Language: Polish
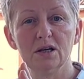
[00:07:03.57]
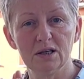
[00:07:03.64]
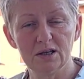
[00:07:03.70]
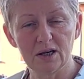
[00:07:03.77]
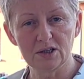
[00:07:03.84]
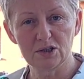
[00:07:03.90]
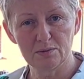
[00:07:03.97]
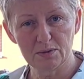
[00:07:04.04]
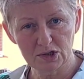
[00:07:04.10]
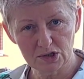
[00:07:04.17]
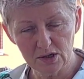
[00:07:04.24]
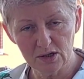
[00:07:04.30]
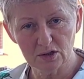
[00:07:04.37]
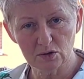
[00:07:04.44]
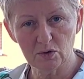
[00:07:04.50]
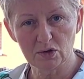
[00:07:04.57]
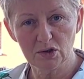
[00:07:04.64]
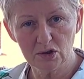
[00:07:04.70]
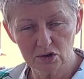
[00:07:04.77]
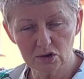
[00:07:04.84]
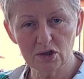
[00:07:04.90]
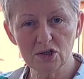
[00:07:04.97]
Jak się ma silne dłonie,
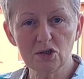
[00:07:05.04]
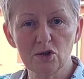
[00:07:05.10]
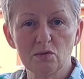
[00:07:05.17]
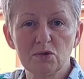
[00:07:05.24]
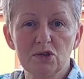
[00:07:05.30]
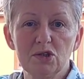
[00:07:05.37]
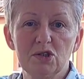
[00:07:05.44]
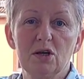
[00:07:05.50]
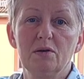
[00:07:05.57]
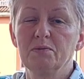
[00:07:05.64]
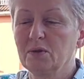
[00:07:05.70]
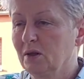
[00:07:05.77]
to też dobrze się,